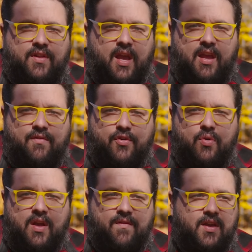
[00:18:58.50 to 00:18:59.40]
très
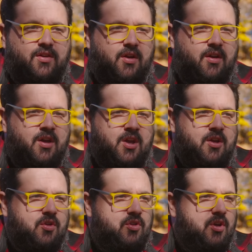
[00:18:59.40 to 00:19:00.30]
vieux avec
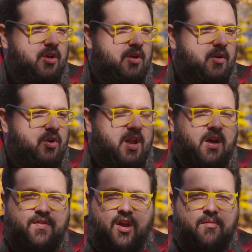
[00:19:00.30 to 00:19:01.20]
un
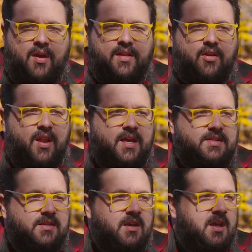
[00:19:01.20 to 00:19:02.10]
environnement
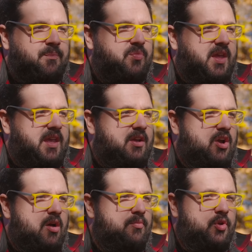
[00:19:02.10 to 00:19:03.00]
dégueulasse, et comme